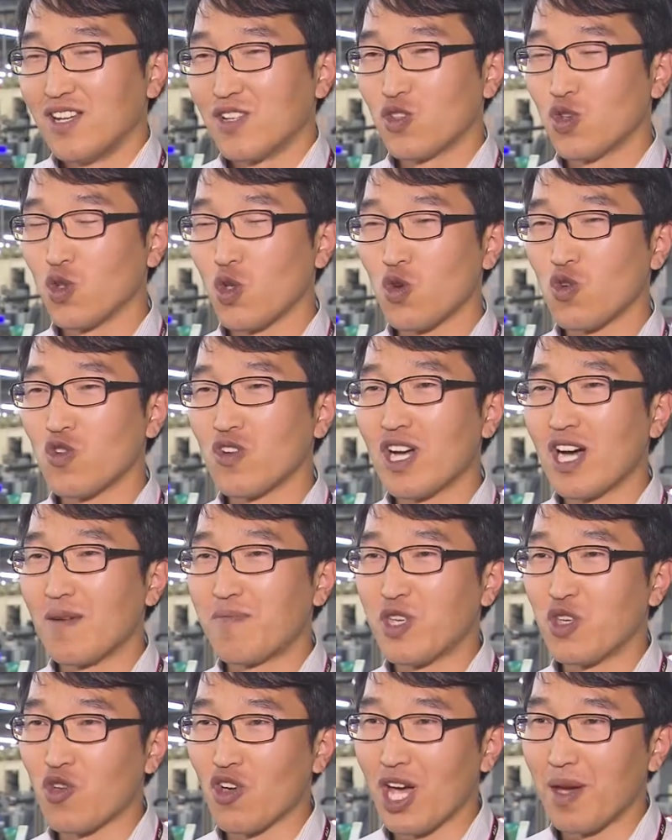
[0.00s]
수도권과
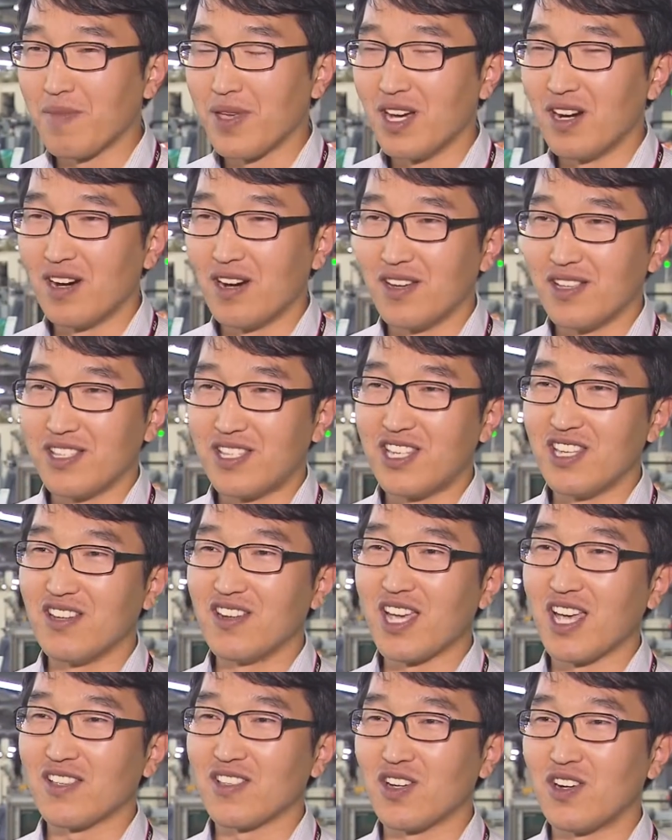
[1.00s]
비교하면
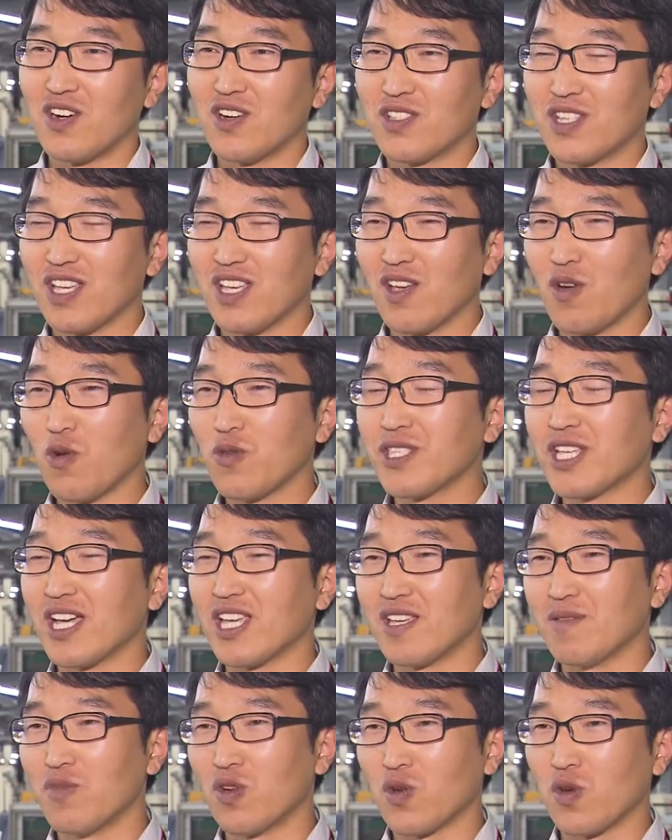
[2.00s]
지역에서 저희 혼자
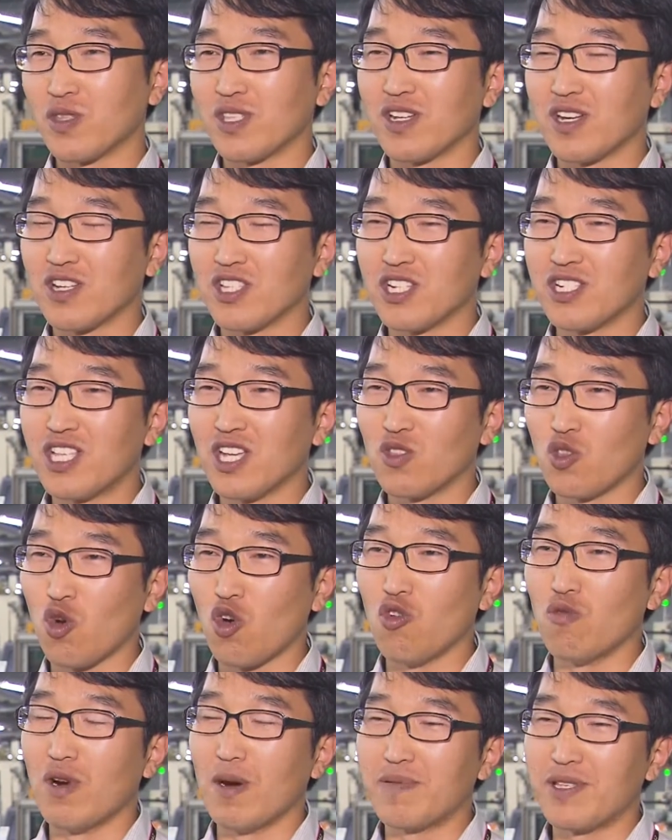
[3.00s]
힘으로 어떤 컨설팅
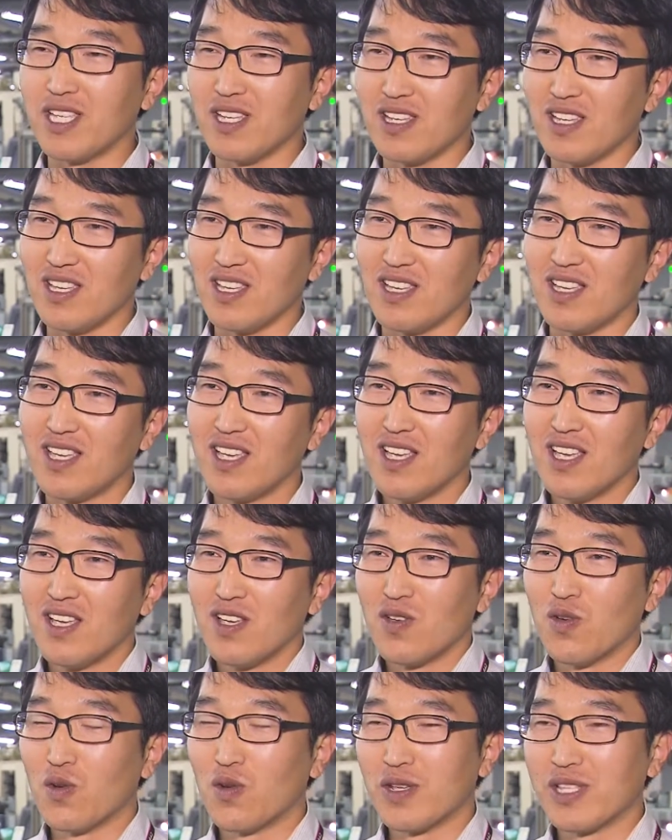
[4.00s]
도움 없이
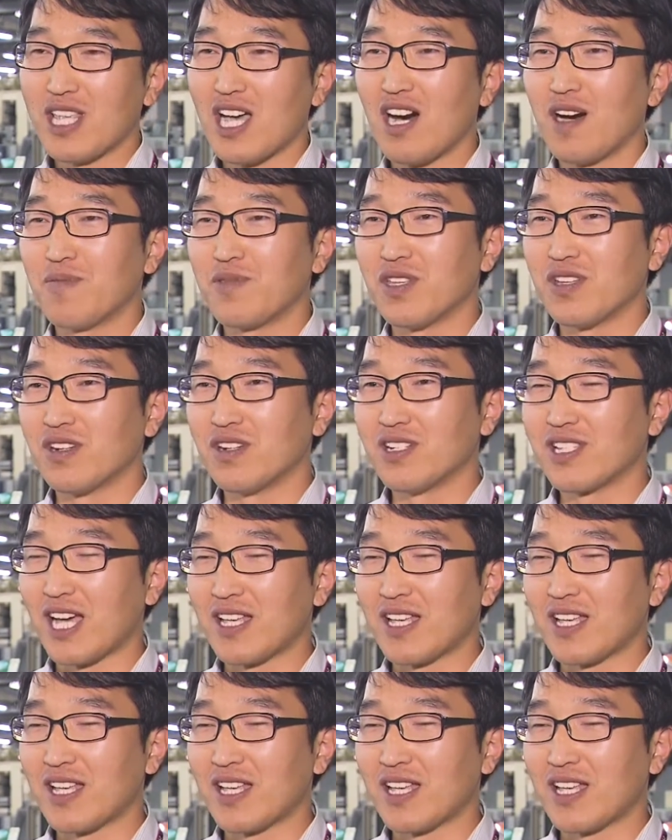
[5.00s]
이런 사업들을